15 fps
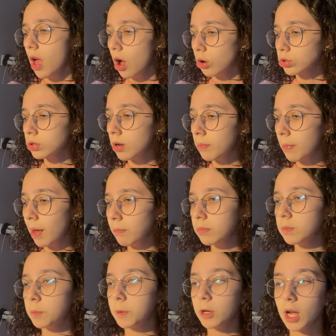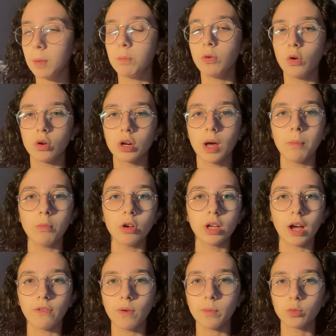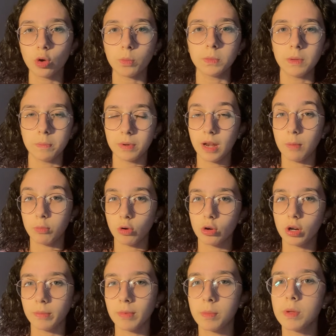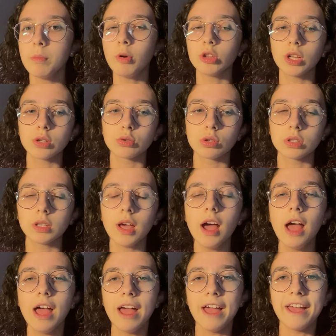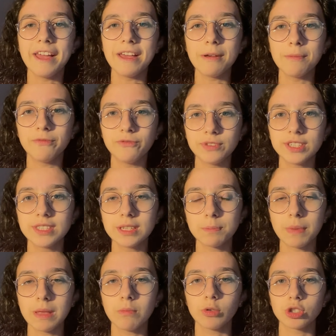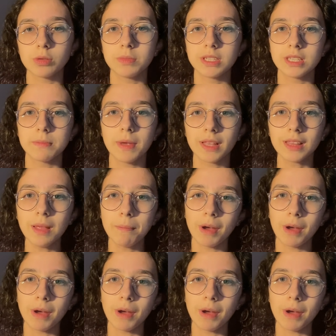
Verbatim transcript: O zaman ben bir plan program böyle kafamı toplayayım plan program yapayım. Ondan sonra da e, fizik benim hocam izlemekle